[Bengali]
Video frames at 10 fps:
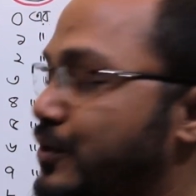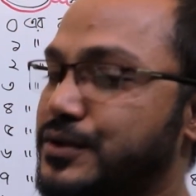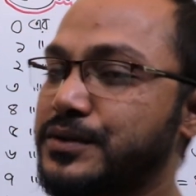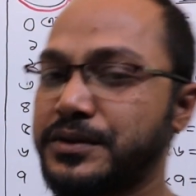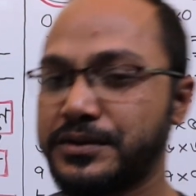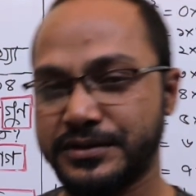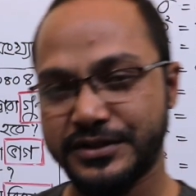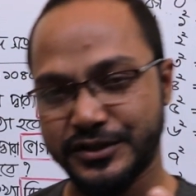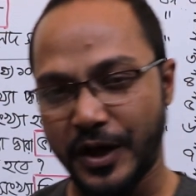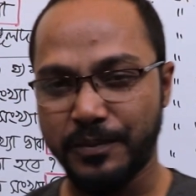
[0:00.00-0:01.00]
প্রশ্ন
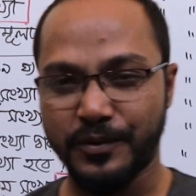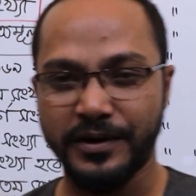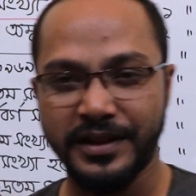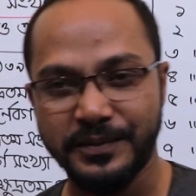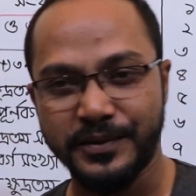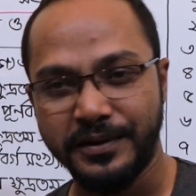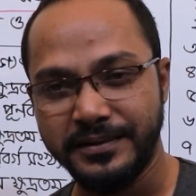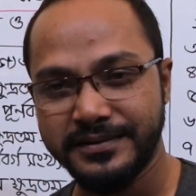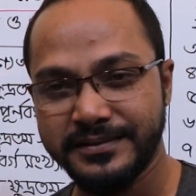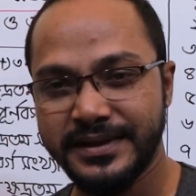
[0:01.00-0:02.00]
সলভ করে দিব
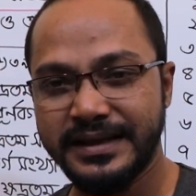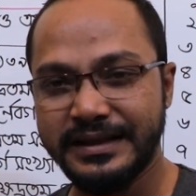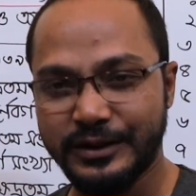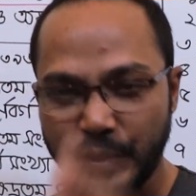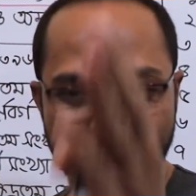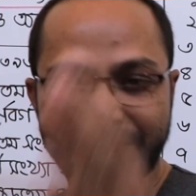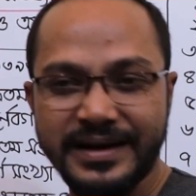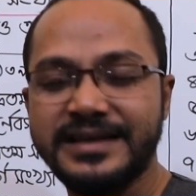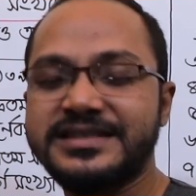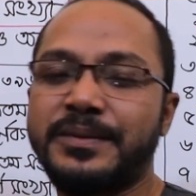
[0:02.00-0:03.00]
তোমাদের
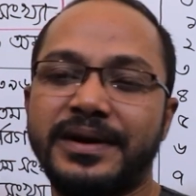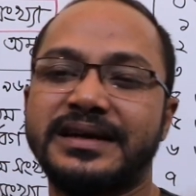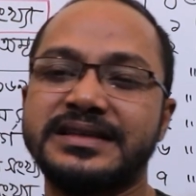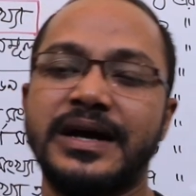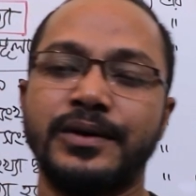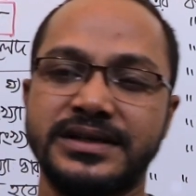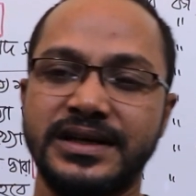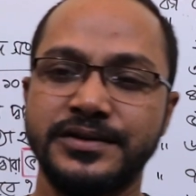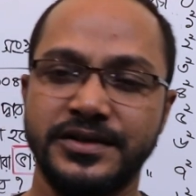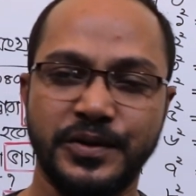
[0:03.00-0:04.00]
কাছে আমার একটি চাওয়া
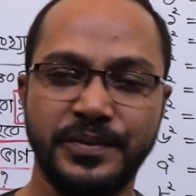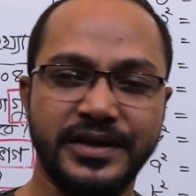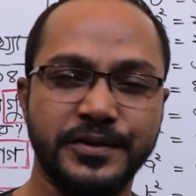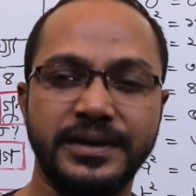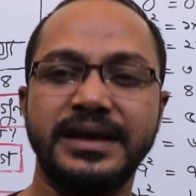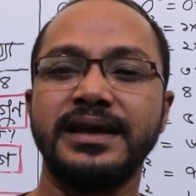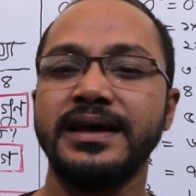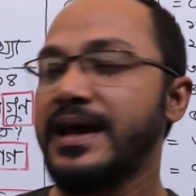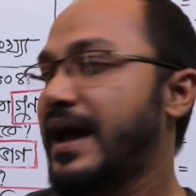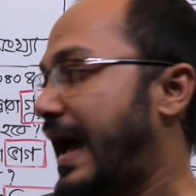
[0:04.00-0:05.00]
সেটা হচ্ছে তোমরা যদি
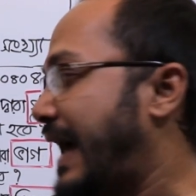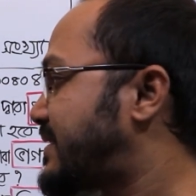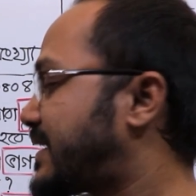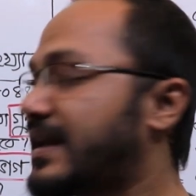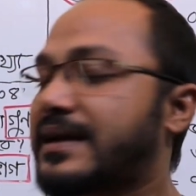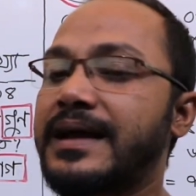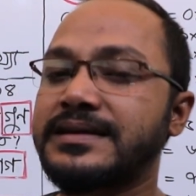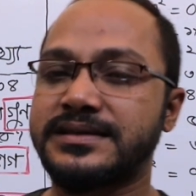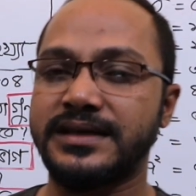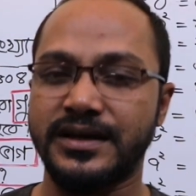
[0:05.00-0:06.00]
আজকের
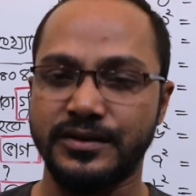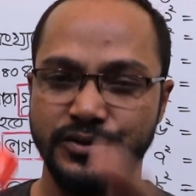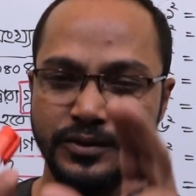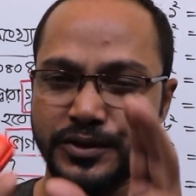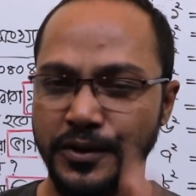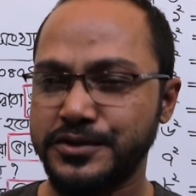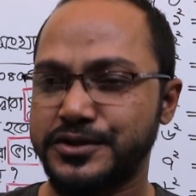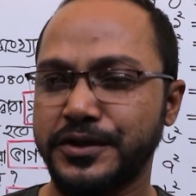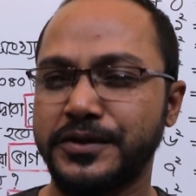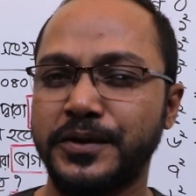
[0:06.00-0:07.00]
ক্লাসটি একটু
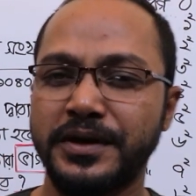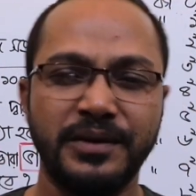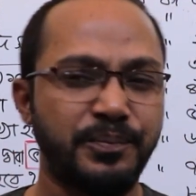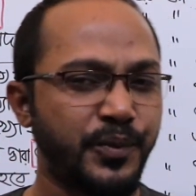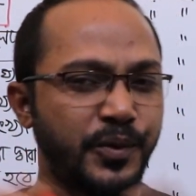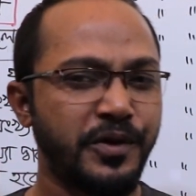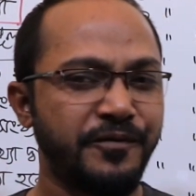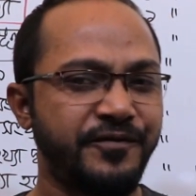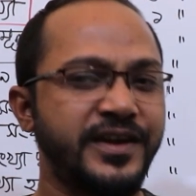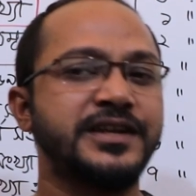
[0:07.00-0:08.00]
ধৈর্য ধরে পুরো
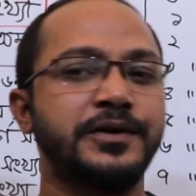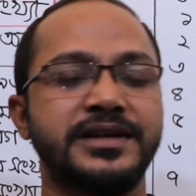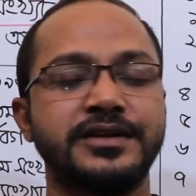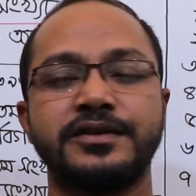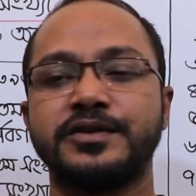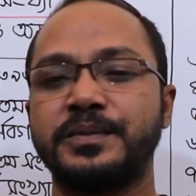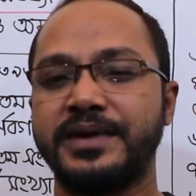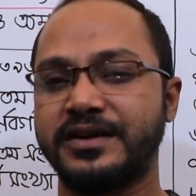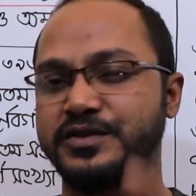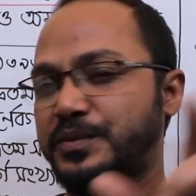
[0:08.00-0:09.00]
ভিডিওটা যদি
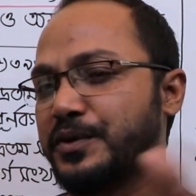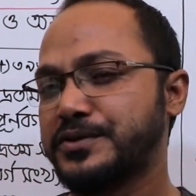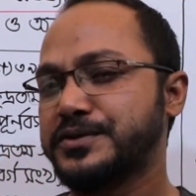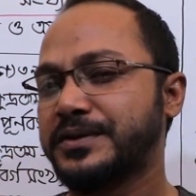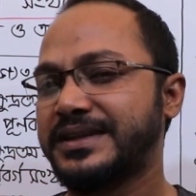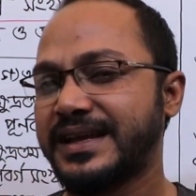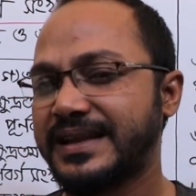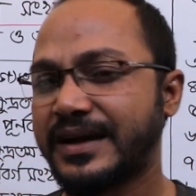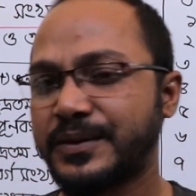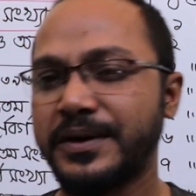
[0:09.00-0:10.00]
তোমরা একটু মনোযোগ দিয়ে
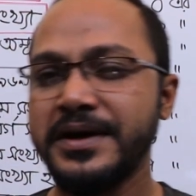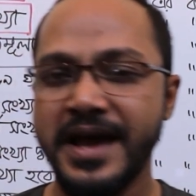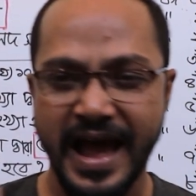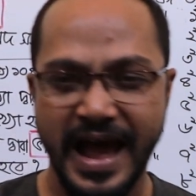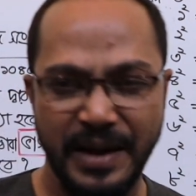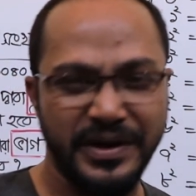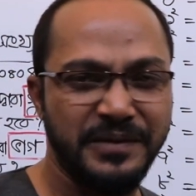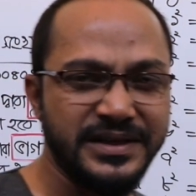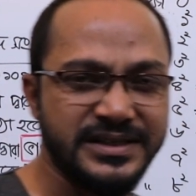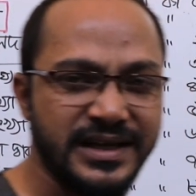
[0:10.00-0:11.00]
দেখো আমার
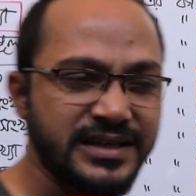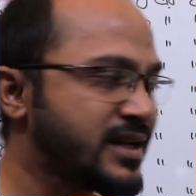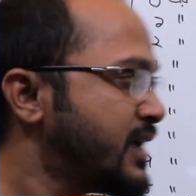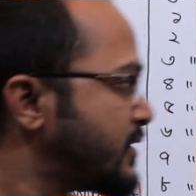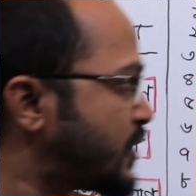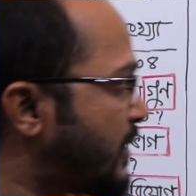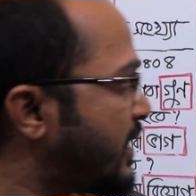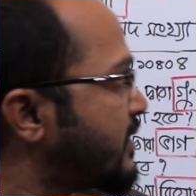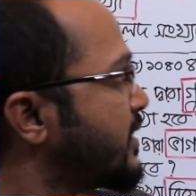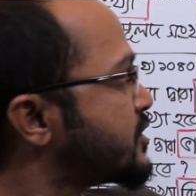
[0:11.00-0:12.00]
বিশ্বাস
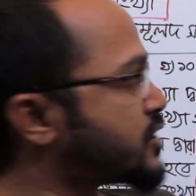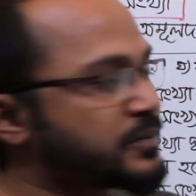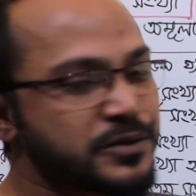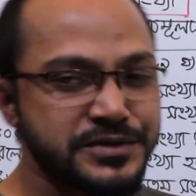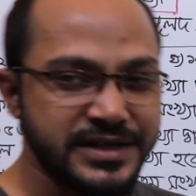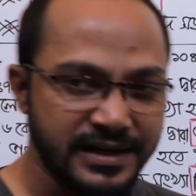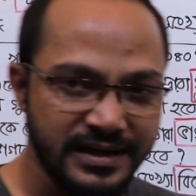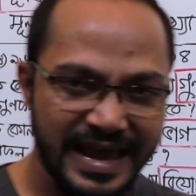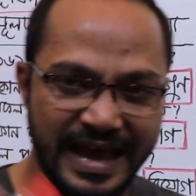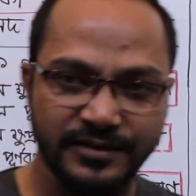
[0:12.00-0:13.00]
তোমার সপ্তম
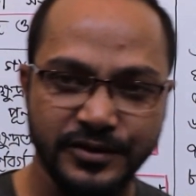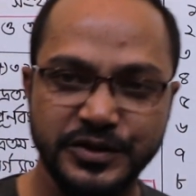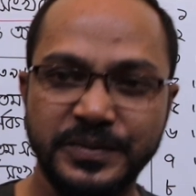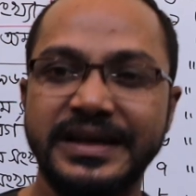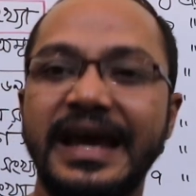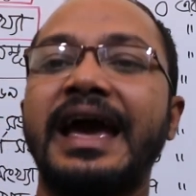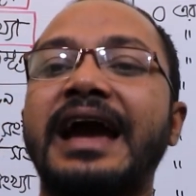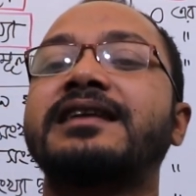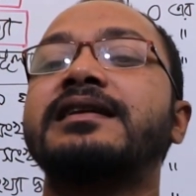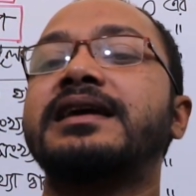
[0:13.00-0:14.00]
শ্রেণীর এক দশমিক
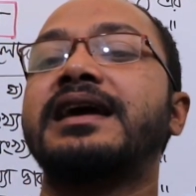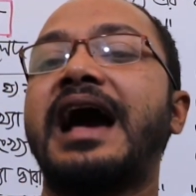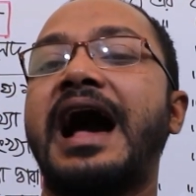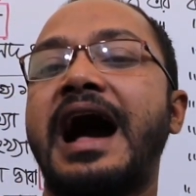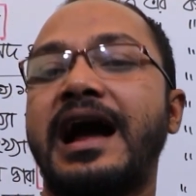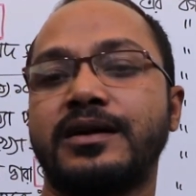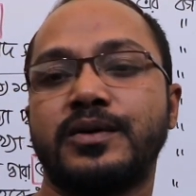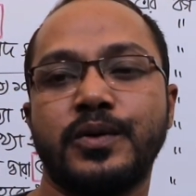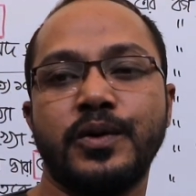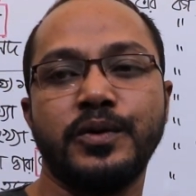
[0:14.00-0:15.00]
এক নিয়ে আর
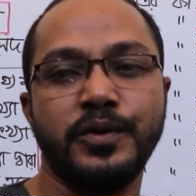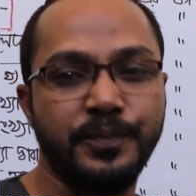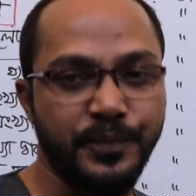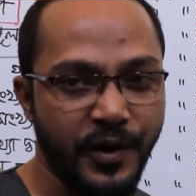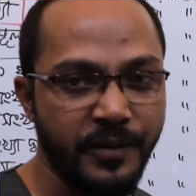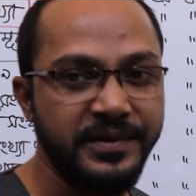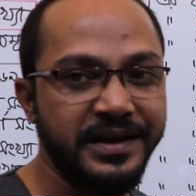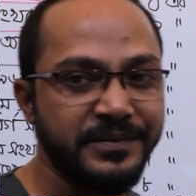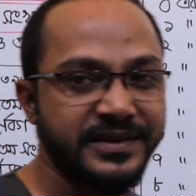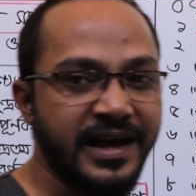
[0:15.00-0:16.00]
কোনো
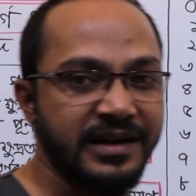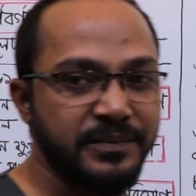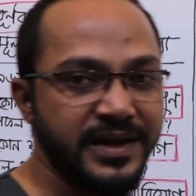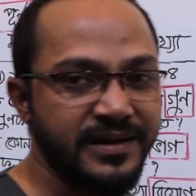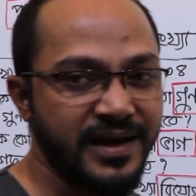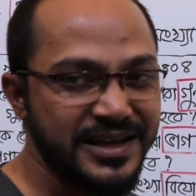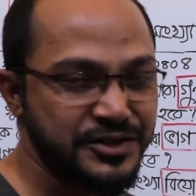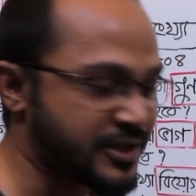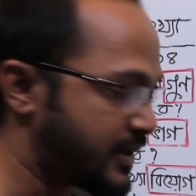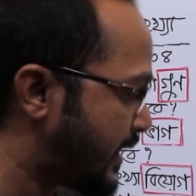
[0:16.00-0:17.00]
প্রবলেম থাকবে না
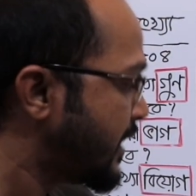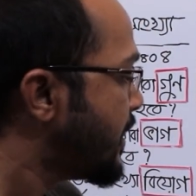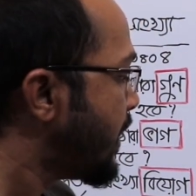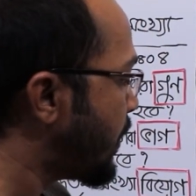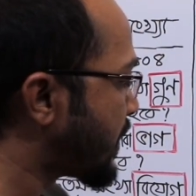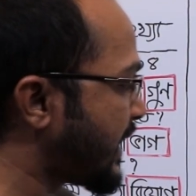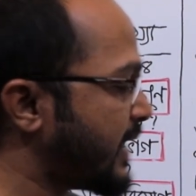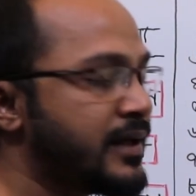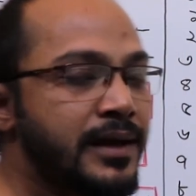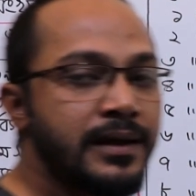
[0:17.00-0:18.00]
ইনশাল্লাহ ওকে
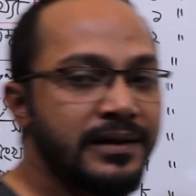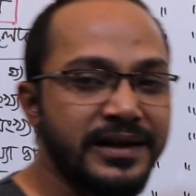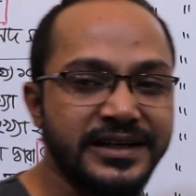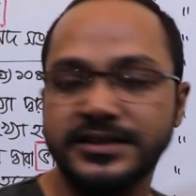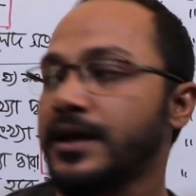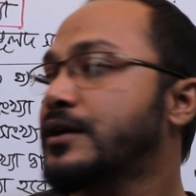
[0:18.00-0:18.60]
লেটস